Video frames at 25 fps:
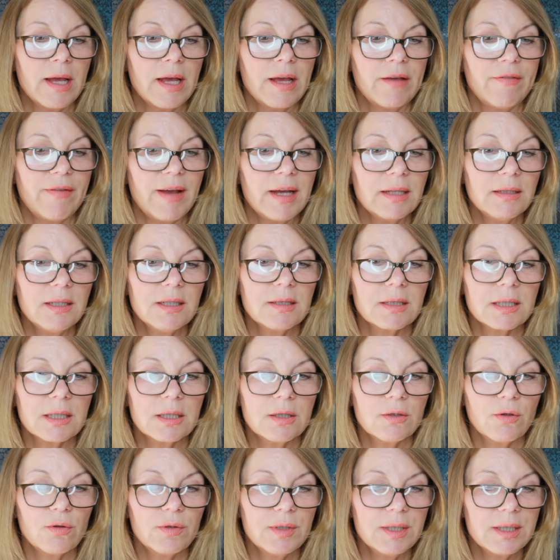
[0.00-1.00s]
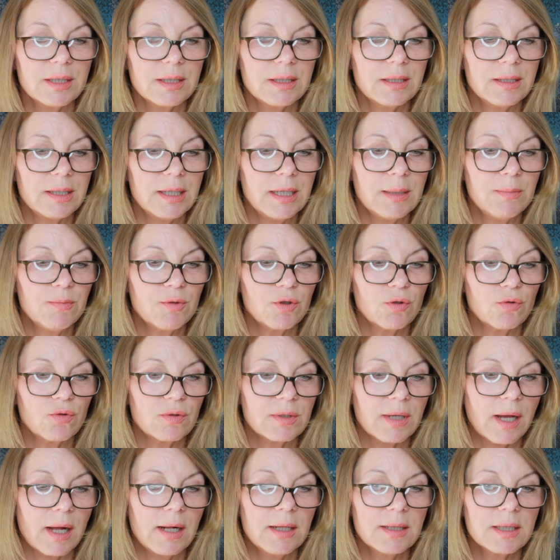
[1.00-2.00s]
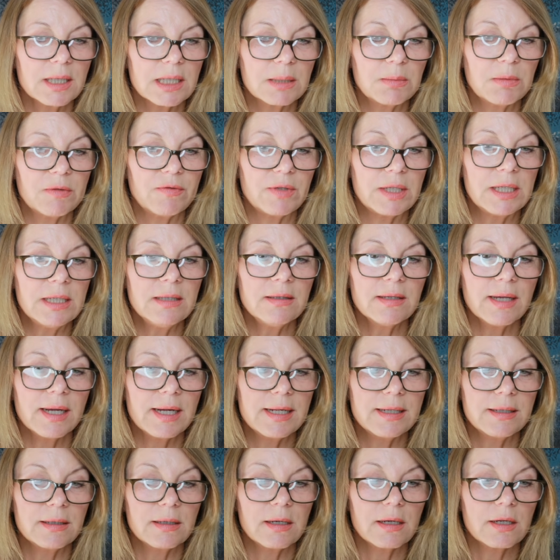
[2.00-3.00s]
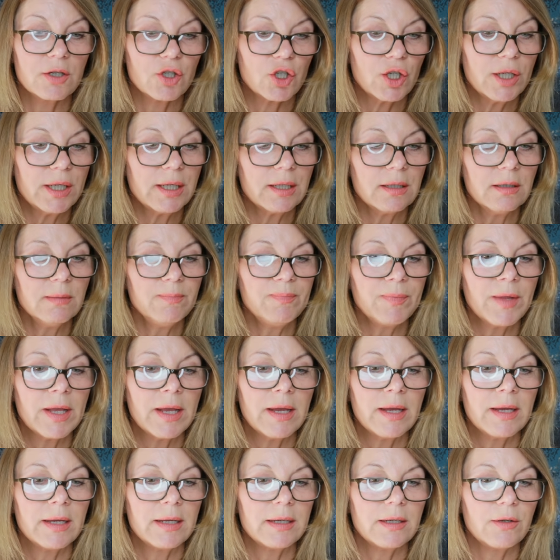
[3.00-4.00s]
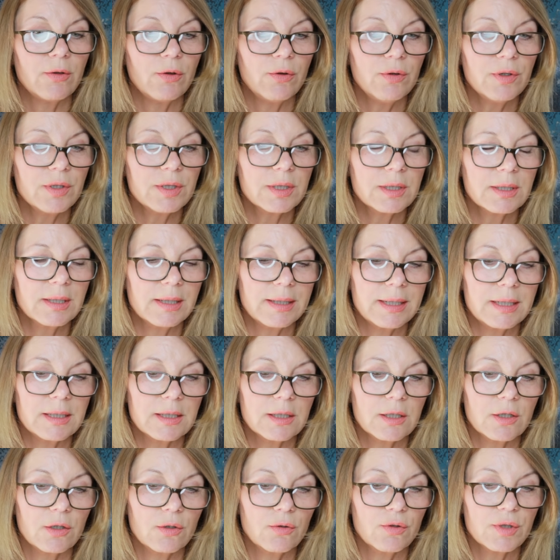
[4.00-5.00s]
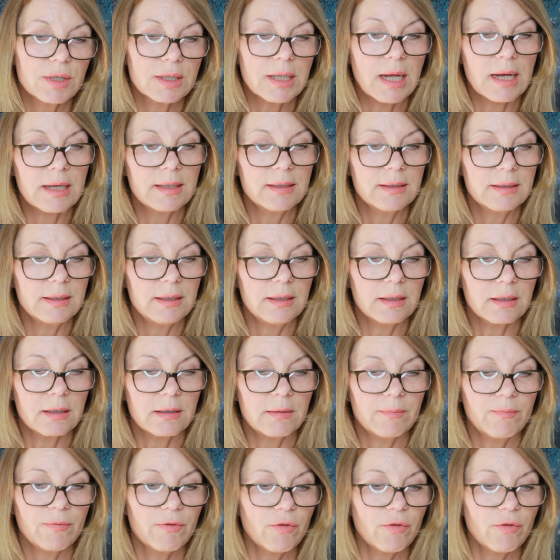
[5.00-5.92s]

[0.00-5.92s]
Fertig sind 19 ebenso unterhaltsame wie hinterhältige Geschichten, die höchsten Lesegenuss garantieren.